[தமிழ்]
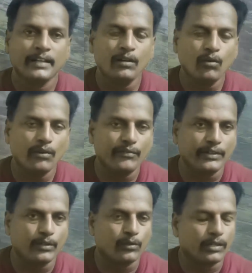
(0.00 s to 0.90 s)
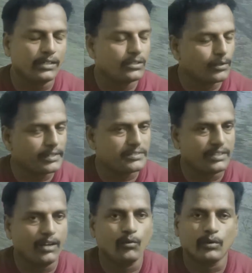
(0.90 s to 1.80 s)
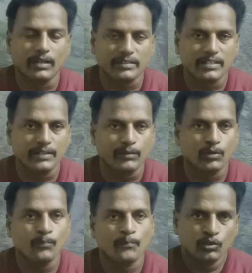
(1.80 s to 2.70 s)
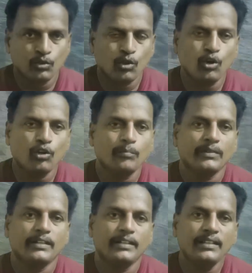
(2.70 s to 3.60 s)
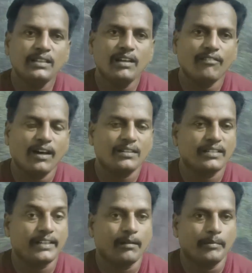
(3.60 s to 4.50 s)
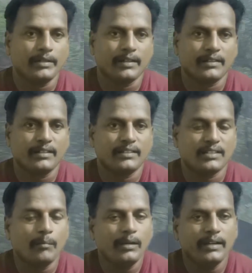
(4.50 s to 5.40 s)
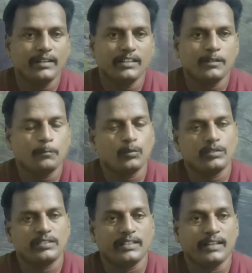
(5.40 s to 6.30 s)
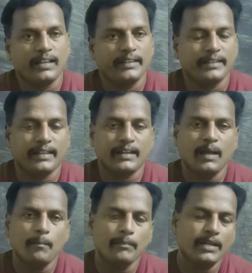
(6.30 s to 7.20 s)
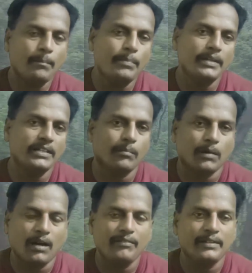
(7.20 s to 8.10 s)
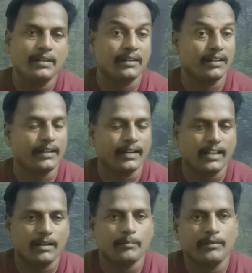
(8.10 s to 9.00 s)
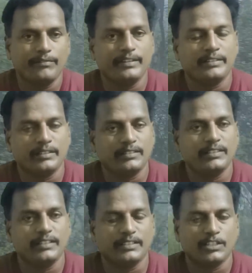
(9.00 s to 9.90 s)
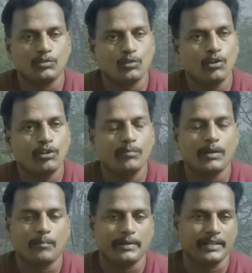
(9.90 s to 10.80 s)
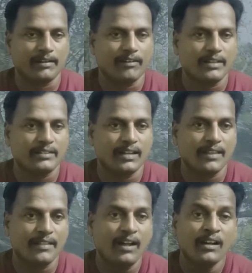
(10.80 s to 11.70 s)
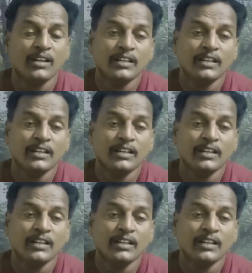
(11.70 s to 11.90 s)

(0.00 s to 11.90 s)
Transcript: என்னோட வீடியோக்கள் தொடர்ச்சியாக உங்களை தேடி வரும் துரோகம் இந்த வார்த்தை அப்படிங்கிறது தமிழர்களுக்கு புதுசு இல்லை ஏன்னா மிகப்பெரிய மாவீரர்கள் எல்லாருமே வீழ்ந்தது இந்த துரோகம் அப்படிங்கிற வார்த்தையால் தான்